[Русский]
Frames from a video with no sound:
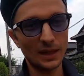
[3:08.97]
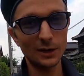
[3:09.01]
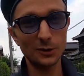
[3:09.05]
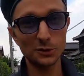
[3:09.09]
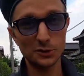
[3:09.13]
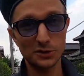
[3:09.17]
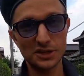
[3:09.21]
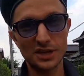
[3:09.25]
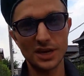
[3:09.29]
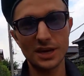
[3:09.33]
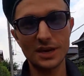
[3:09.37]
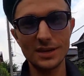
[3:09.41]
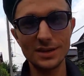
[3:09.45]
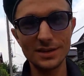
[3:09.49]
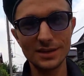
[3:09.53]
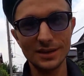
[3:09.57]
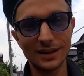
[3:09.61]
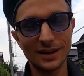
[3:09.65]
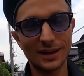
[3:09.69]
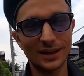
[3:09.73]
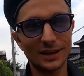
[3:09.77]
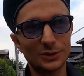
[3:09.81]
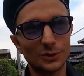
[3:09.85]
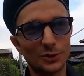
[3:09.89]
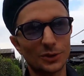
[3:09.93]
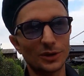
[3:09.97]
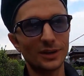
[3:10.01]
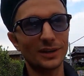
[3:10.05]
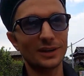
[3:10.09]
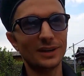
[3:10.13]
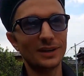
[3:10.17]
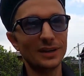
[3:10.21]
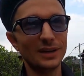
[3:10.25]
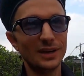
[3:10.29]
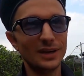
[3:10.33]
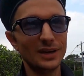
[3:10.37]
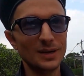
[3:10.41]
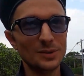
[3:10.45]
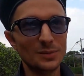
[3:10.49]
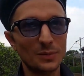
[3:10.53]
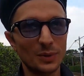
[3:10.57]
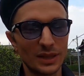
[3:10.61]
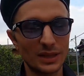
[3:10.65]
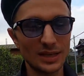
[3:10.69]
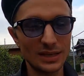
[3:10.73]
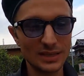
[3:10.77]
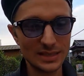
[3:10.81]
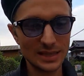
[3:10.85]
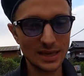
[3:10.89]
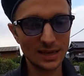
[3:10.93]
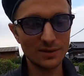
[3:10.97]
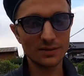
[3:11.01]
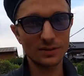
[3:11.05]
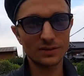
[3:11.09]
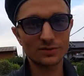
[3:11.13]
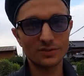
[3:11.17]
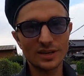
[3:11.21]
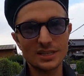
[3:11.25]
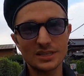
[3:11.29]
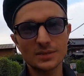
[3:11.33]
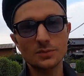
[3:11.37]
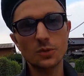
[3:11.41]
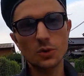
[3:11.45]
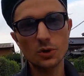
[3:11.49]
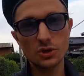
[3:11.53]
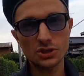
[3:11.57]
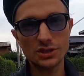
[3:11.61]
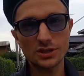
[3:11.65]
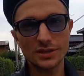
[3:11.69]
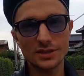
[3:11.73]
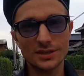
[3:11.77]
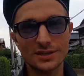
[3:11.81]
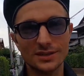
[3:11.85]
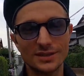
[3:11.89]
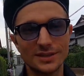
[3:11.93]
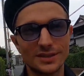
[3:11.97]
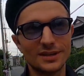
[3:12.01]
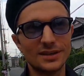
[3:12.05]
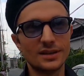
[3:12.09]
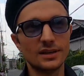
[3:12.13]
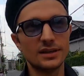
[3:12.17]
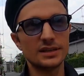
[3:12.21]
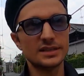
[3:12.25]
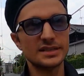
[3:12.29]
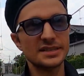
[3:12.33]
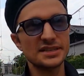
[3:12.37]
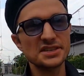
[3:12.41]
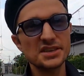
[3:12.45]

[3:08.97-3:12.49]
людей, которые предоставят возможность э,